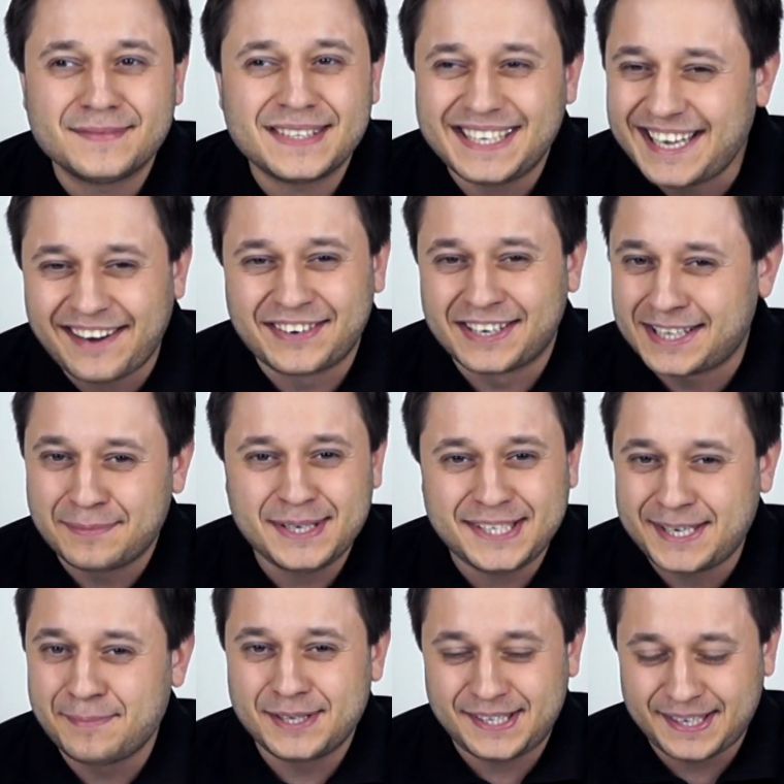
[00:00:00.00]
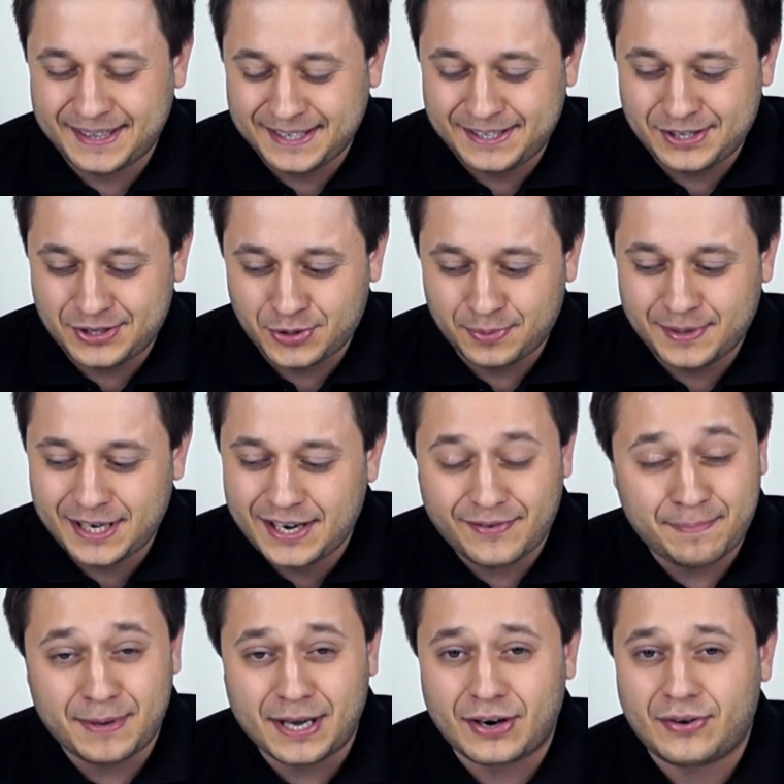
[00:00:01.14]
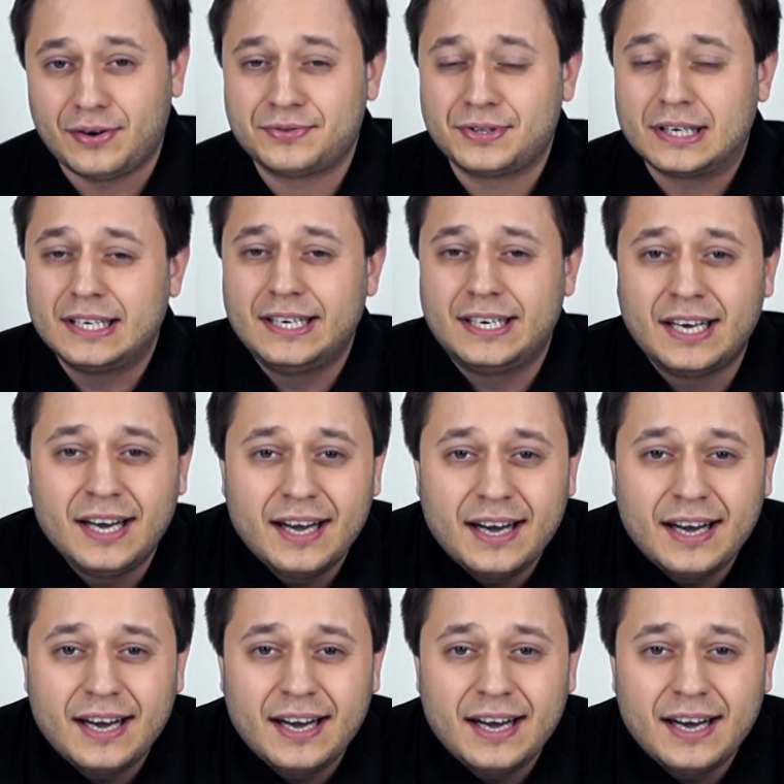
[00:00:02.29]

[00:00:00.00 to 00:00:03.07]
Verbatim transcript: Явно там не 70 тысяч рублей, во-первых. Во-вторых,